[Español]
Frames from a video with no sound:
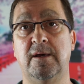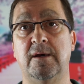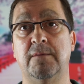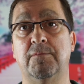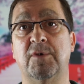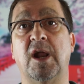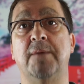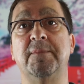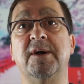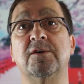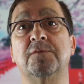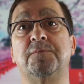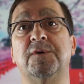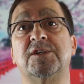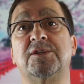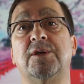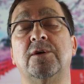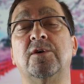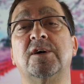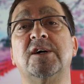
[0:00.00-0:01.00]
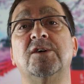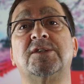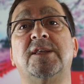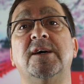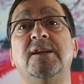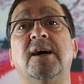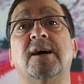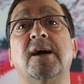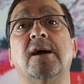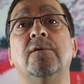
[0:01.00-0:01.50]
Bueno amigos, pues esto es lo que os
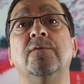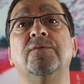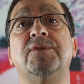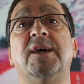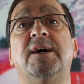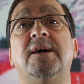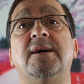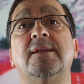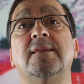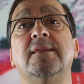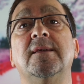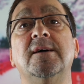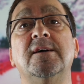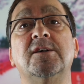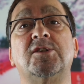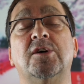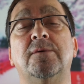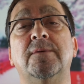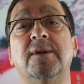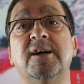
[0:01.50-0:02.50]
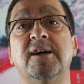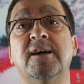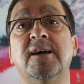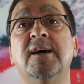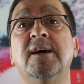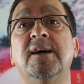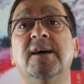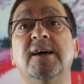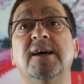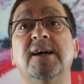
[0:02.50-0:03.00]
tenía que contar de, sobre
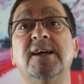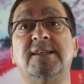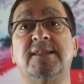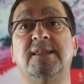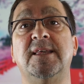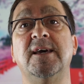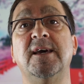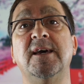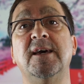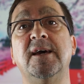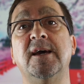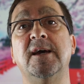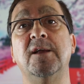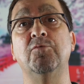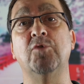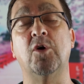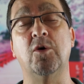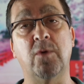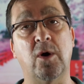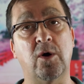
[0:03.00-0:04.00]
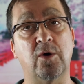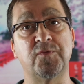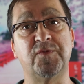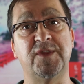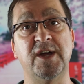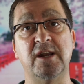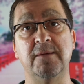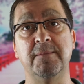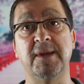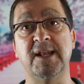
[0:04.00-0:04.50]
este nuevo
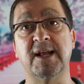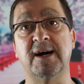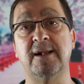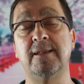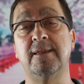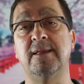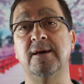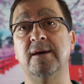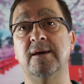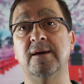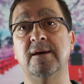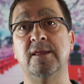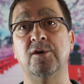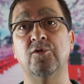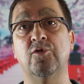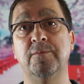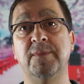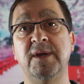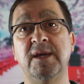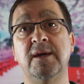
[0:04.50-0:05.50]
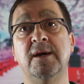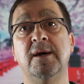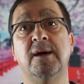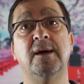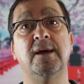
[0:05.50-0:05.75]
terminal de UMI,